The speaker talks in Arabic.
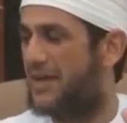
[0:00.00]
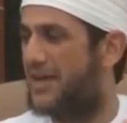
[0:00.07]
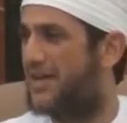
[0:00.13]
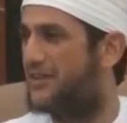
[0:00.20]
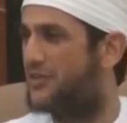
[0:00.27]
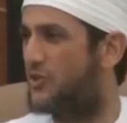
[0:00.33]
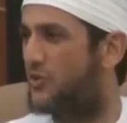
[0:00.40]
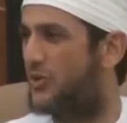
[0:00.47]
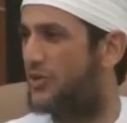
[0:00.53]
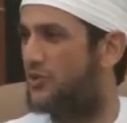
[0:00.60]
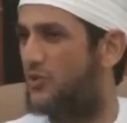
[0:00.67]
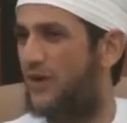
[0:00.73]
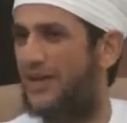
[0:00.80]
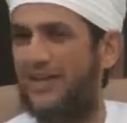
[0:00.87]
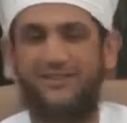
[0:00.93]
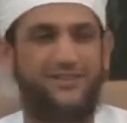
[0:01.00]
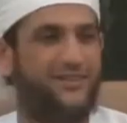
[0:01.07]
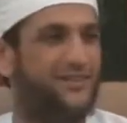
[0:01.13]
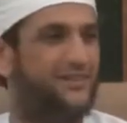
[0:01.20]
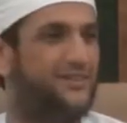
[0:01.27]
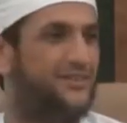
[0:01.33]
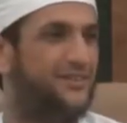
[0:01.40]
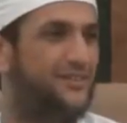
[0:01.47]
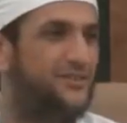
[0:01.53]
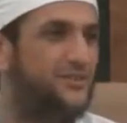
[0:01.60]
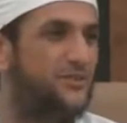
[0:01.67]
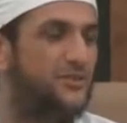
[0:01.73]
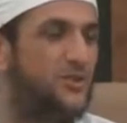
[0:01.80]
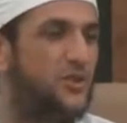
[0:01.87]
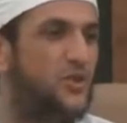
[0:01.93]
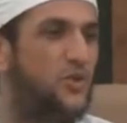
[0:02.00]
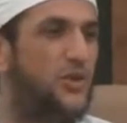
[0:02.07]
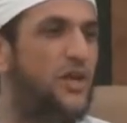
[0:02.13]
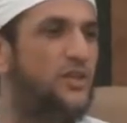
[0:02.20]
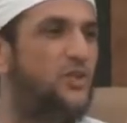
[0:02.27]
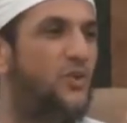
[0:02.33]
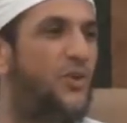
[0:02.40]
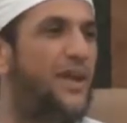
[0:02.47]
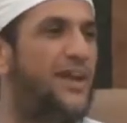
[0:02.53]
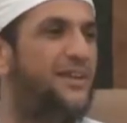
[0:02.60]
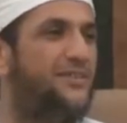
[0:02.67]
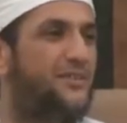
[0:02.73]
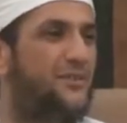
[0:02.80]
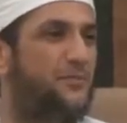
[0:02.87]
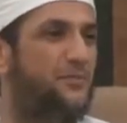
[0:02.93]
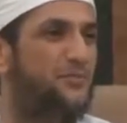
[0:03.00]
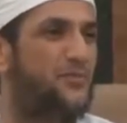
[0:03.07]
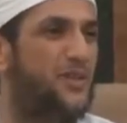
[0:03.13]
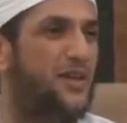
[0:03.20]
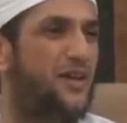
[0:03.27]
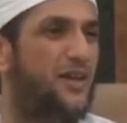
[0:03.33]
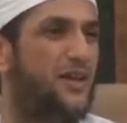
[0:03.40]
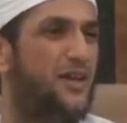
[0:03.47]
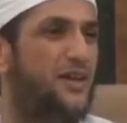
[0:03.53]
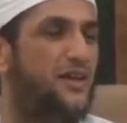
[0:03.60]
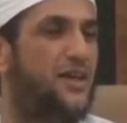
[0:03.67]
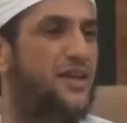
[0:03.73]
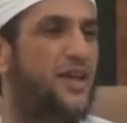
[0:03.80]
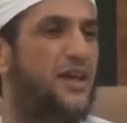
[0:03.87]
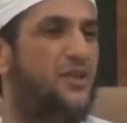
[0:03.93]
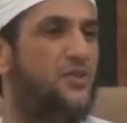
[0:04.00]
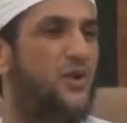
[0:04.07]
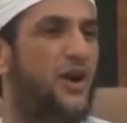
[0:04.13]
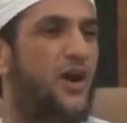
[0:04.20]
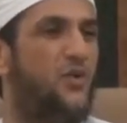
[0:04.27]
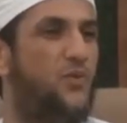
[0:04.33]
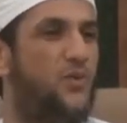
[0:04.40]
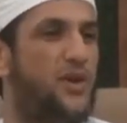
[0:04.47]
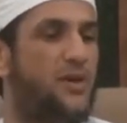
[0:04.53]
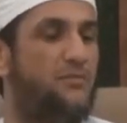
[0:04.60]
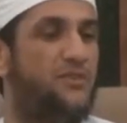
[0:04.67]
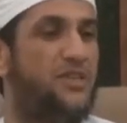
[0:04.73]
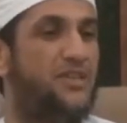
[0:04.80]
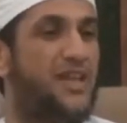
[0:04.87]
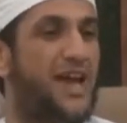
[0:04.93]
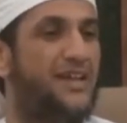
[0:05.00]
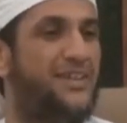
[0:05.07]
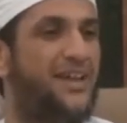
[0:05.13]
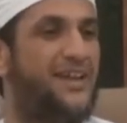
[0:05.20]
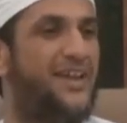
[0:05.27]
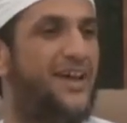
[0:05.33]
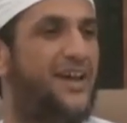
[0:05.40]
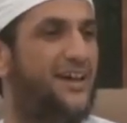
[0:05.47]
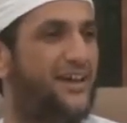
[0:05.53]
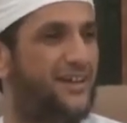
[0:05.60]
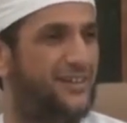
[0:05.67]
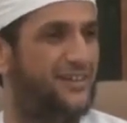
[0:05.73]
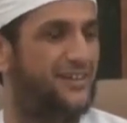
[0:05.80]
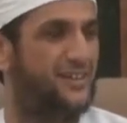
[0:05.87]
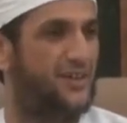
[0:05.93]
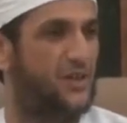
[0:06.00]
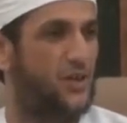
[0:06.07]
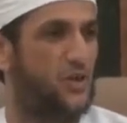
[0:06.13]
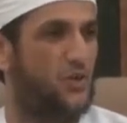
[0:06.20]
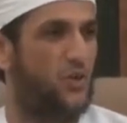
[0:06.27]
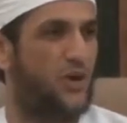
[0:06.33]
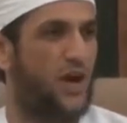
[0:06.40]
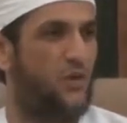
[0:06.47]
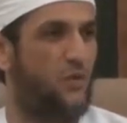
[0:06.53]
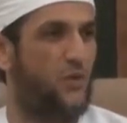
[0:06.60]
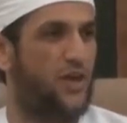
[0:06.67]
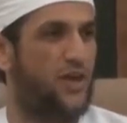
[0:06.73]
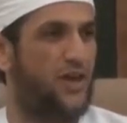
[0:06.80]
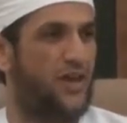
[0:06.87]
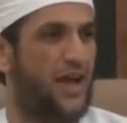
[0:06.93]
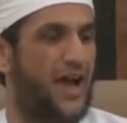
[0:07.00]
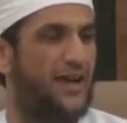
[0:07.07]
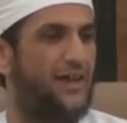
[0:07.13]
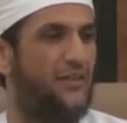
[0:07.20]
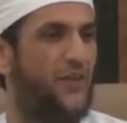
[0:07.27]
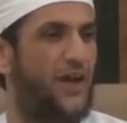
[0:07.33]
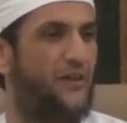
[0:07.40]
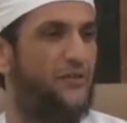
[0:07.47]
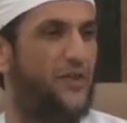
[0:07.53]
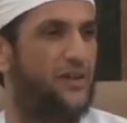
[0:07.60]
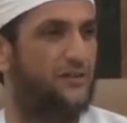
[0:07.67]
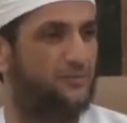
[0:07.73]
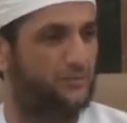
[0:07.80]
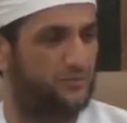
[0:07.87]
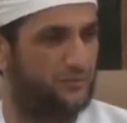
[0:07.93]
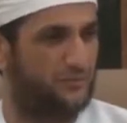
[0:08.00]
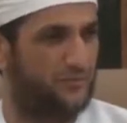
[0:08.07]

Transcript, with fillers: من الذي يريد الولد يريد الولد لكي يقوي امتدادا له يقويه حال ضعفه